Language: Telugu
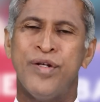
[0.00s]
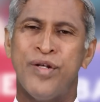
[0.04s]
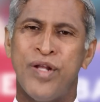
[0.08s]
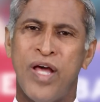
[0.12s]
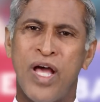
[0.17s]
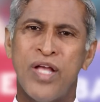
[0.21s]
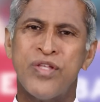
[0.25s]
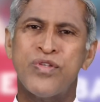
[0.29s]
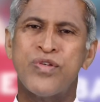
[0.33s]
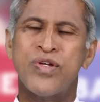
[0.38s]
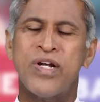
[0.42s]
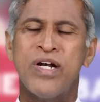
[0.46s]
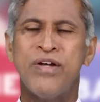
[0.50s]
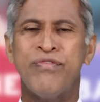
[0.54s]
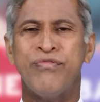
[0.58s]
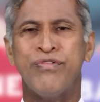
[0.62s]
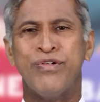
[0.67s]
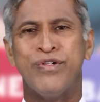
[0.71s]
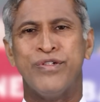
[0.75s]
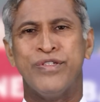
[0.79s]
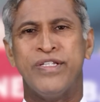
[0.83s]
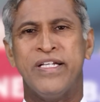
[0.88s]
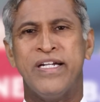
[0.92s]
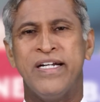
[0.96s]
న్యాచురల్
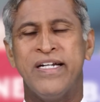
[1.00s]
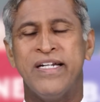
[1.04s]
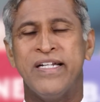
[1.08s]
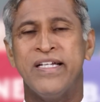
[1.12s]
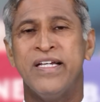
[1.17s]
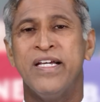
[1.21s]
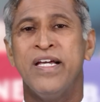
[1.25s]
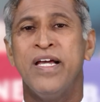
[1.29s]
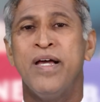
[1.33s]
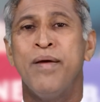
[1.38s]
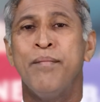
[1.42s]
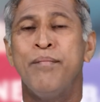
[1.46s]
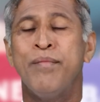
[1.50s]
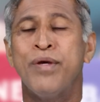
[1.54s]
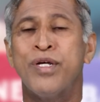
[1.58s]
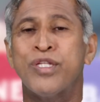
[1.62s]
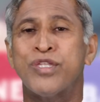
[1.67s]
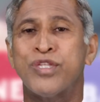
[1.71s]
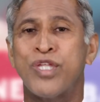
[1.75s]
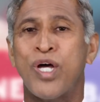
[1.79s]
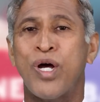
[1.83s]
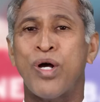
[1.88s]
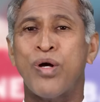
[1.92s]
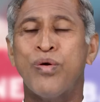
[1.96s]
ఫుడ్ తినండి మీకు
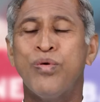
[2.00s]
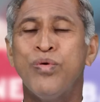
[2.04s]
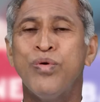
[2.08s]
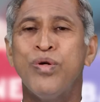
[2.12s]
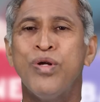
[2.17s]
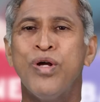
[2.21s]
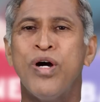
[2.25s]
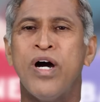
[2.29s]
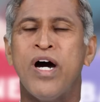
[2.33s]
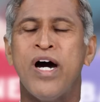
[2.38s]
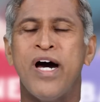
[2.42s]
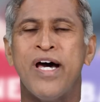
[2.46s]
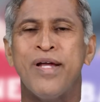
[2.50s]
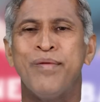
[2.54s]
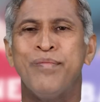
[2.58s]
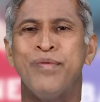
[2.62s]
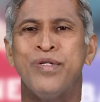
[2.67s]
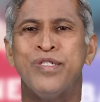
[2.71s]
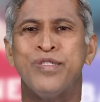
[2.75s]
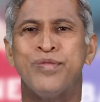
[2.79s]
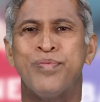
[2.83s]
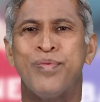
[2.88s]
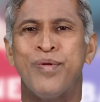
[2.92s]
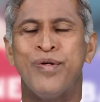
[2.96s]
తక్కువలో
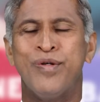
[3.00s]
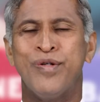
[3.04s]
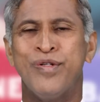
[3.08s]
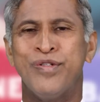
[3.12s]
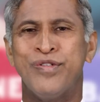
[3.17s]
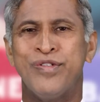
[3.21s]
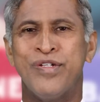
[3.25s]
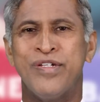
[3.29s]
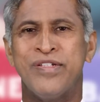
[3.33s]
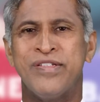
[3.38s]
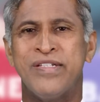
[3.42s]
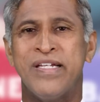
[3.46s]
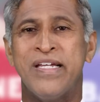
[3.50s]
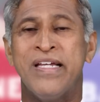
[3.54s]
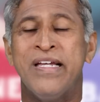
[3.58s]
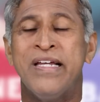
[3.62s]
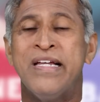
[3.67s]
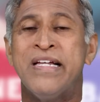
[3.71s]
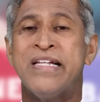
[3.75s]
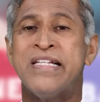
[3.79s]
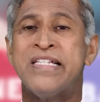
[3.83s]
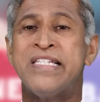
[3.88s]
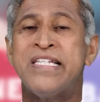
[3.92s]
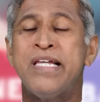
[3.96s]
హార్మోన్స్ ప్రొడ్యూస్ చేసే
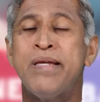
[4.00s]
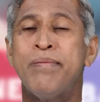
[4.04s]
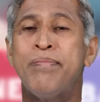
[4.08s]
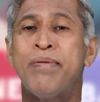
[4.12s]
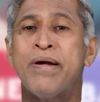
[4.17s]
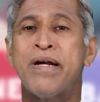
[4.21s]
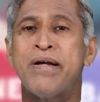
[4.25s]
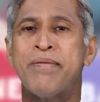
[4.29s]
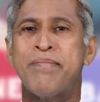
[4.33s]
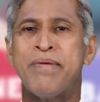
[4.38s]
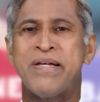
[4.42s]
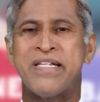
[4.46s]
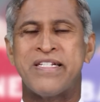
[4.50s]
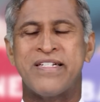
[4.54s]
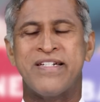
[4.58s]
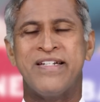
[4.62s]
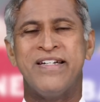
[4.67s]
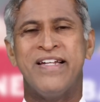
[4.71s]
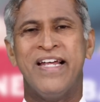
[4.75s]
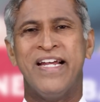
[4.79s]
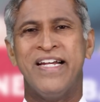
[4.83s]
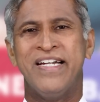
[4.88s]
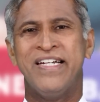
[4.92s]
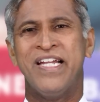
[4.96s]
చీప్ అండ్ బెస్ట్
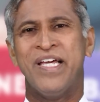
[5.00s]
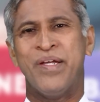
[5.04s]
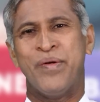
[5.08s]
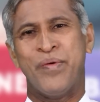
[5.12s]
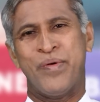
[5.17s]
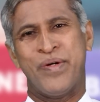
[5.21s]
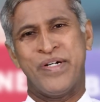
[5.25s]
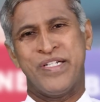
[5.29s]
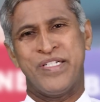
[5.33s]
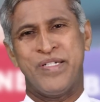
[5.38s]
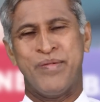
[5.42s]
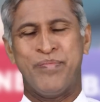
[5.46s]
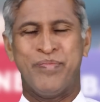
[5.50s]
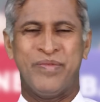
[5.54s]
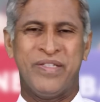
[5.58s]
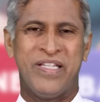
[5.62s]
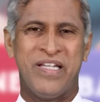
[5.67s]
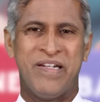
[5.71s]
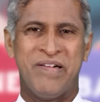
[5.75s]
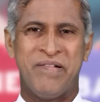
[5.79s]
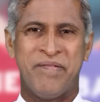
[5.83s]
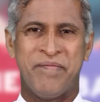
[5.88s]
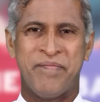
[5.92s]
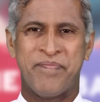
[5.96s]
డైట్ నేను ఒకటి
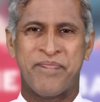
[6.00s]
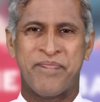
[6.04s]
చెప్తాను